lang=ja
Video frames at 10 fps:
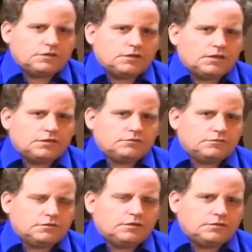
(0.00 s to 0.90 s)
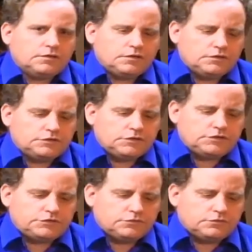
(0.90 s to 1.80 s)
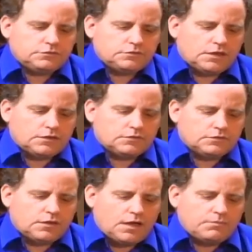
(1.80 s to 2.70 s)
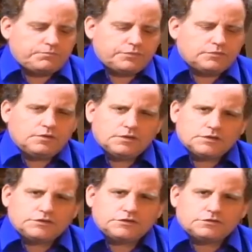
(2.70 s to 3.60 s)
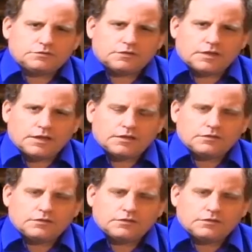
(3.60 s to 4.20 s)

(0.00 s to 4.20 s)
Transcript: だ一応安保の話っていうのはね、